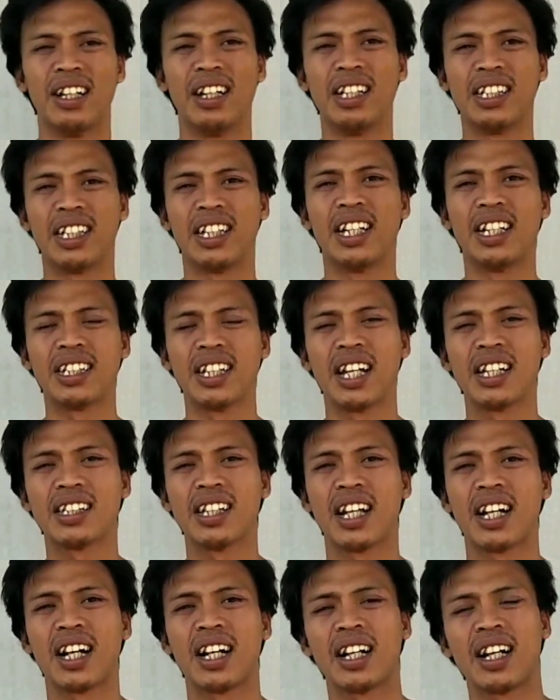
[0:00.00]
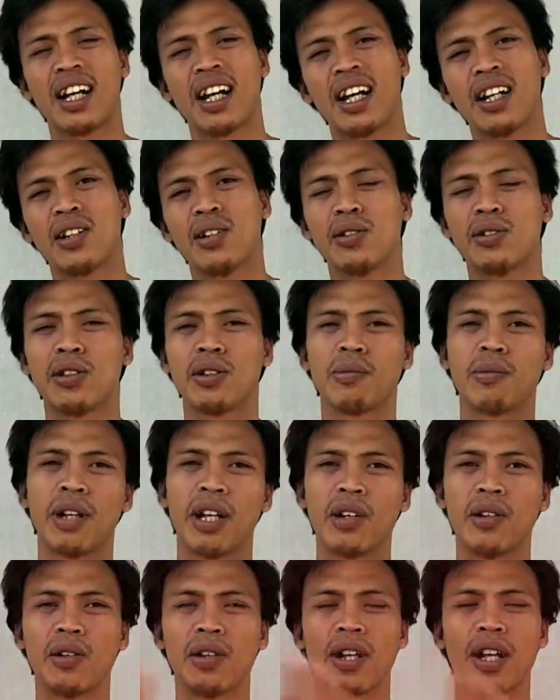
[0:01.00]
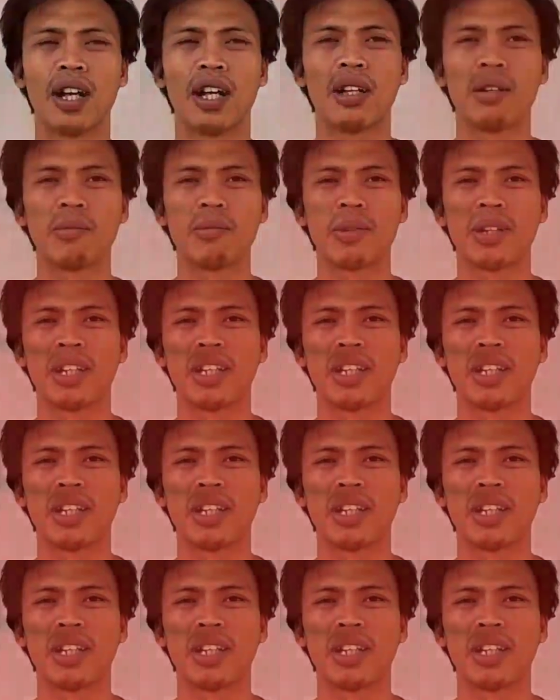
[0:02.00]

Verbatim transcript: Di sini saya sarankan untuk melakukan